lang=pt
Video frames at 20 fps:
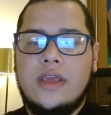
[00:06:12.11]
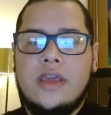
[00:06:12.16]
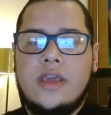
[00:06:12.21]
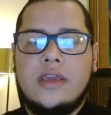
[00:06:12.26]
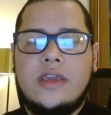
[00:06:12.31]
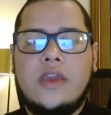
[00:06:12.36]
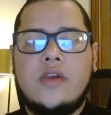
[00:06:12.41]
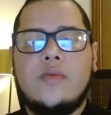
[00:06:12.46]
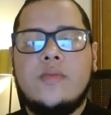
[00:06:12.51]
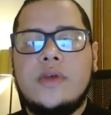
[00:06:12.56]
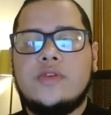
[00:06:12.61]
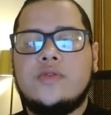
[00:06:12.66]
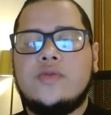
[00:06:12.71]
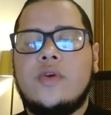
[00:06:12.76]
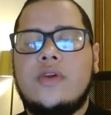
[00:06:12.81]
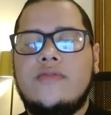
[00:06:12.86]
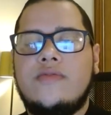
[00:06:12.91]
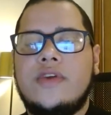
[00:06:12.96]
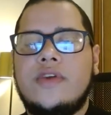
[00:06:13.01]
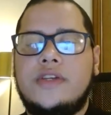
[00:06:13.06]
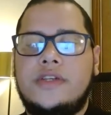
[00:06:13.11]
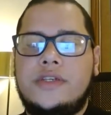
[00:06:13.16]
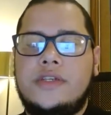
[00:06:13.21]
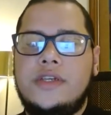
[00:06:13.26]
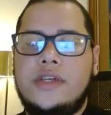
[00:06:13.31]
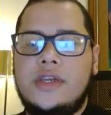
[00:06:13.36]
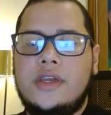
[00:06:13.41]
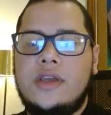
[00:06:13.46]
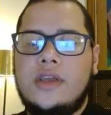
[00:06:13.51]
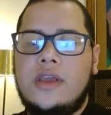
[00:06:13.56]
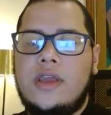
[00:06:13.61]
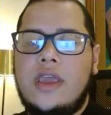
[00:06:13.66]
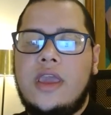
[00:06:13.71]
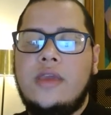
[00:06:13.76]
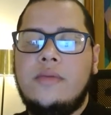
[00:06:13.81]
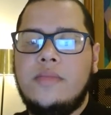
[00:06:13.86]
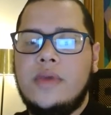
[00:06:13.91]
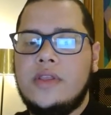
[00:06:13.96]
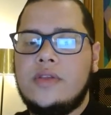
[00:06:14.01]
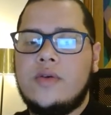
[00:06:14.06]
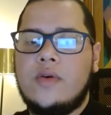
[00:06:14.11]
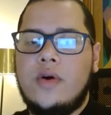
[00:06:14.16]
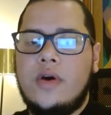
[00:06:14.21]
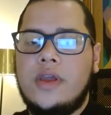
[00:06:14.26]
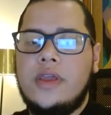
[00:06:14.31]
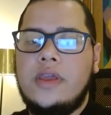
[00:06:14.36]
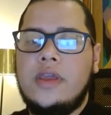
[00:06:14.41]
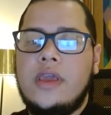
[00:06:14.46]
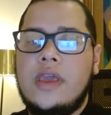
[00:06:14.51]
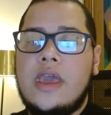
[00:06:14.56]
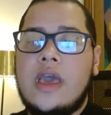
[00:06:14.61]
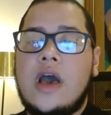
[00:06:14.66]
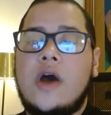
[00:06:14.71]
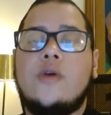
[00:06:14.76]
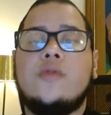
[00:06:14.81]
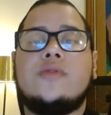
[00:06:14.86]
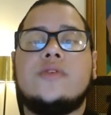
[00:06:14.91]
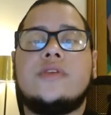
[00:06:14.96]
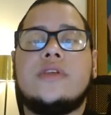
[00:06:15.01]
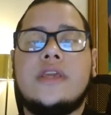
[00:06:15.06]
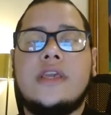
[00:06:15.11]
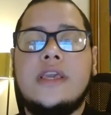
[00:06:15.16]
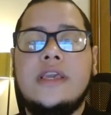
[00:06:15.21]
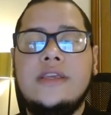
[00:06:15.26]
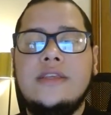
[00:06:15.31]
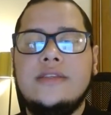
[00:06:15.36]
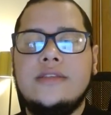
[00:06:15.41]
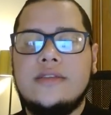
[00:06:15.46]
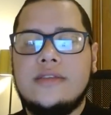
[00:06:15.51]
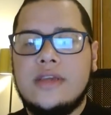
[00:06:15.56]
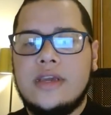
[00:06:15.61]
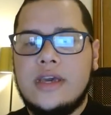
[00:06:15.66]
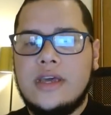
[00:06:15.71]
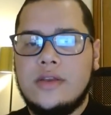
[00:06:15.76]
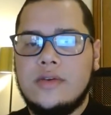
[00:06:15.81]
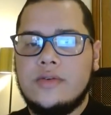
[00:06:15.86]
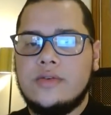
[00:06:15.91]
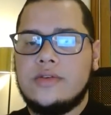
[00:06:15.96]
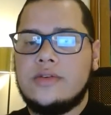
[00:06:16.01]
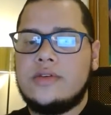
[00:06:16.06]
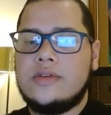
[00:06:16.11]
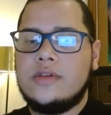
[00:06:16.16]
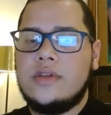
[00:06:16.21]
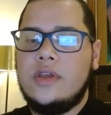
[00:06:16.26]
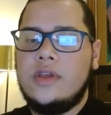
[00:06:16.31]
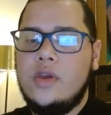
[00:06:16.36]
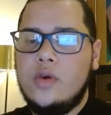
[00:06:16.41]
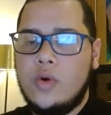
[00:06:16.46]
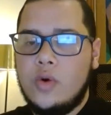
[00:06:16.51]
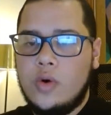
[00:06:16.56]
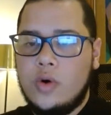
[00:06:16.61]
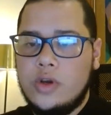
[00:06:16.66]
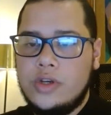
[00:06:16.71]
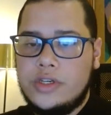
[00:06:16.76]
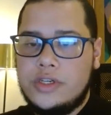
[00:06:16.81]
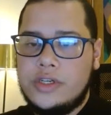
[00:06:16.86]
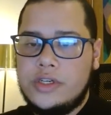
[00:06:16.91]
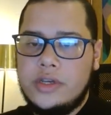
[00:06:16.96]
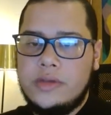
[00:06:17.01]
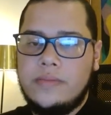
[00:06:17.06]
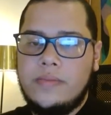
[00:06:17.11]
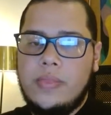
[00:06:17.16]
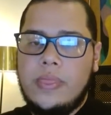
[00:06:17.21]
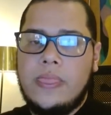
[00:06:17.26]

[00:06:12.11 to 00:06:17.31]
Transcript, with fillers: que começou a investir em Bitcoin aos 15 anos e hoje,